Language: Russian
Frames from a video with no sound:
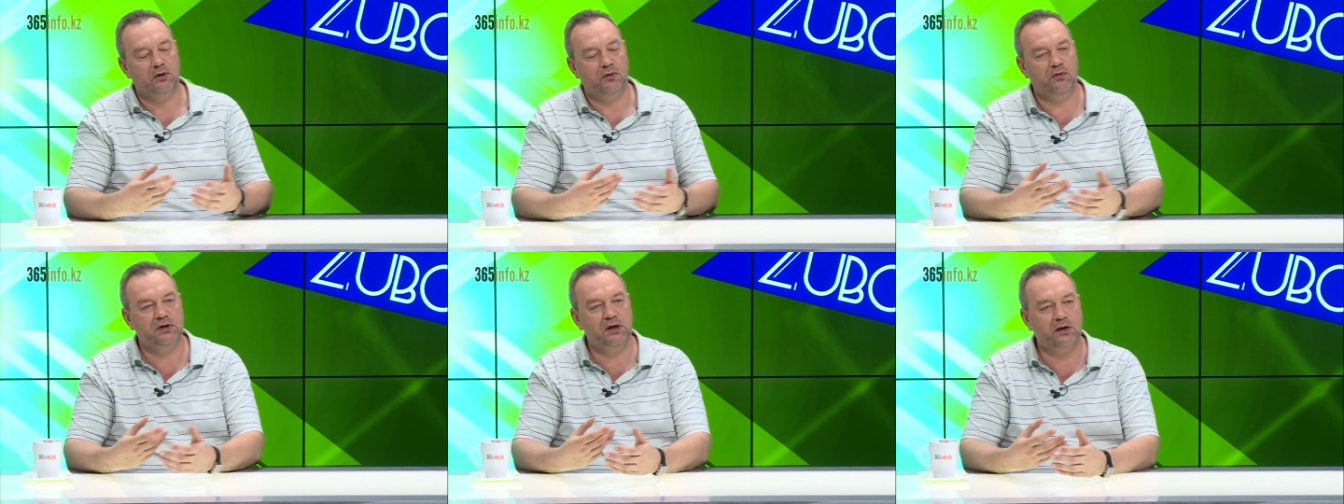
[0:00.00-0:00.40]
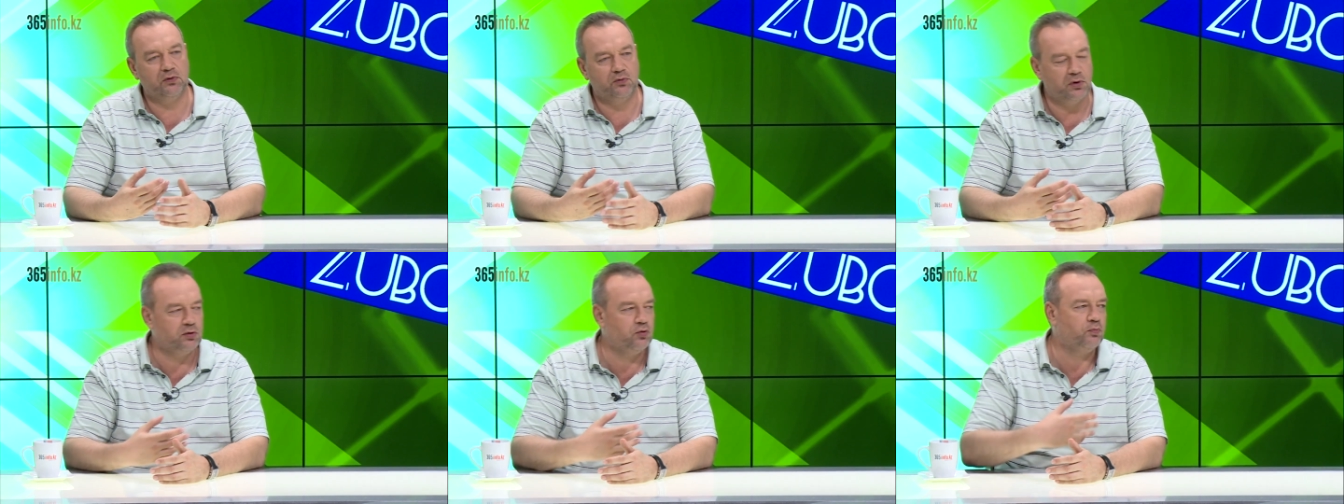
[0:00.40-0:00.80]
людей,
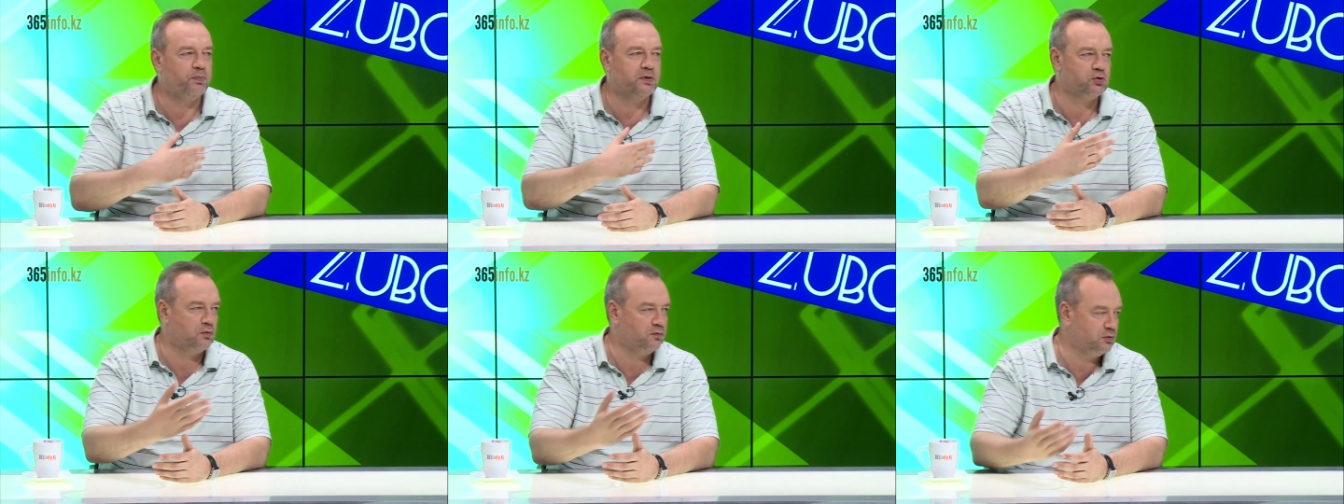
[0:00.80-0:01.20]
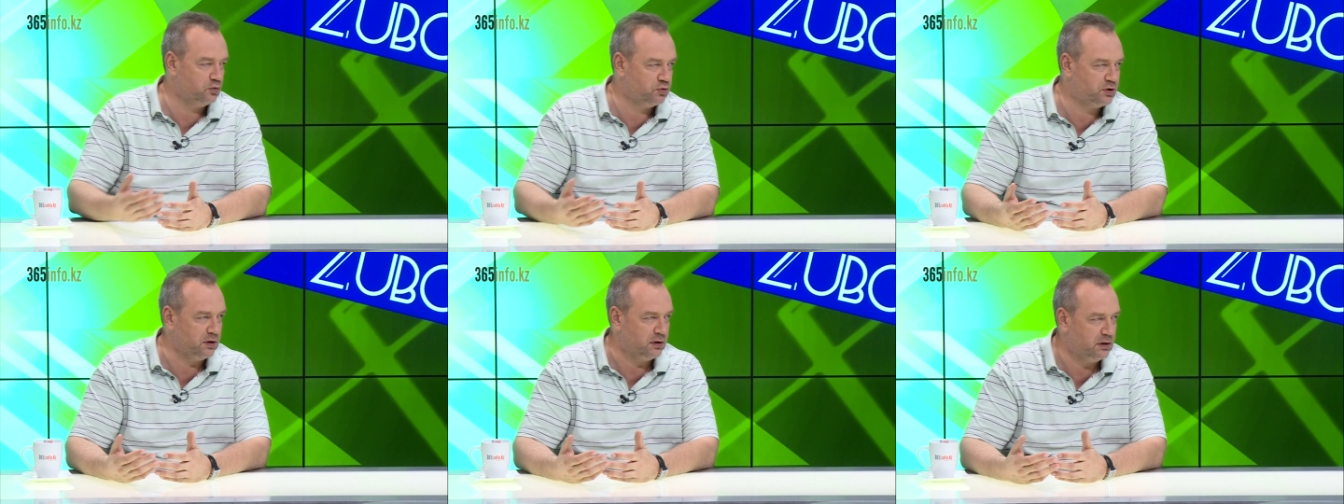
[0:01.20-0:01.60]
которые идут по зову
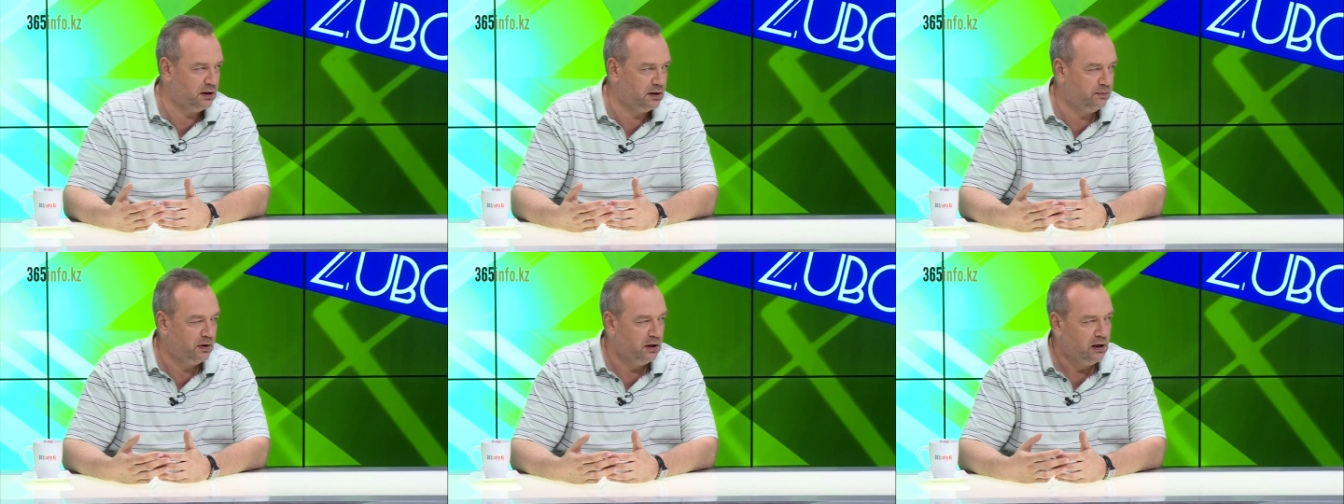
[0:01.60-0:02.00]
души, да,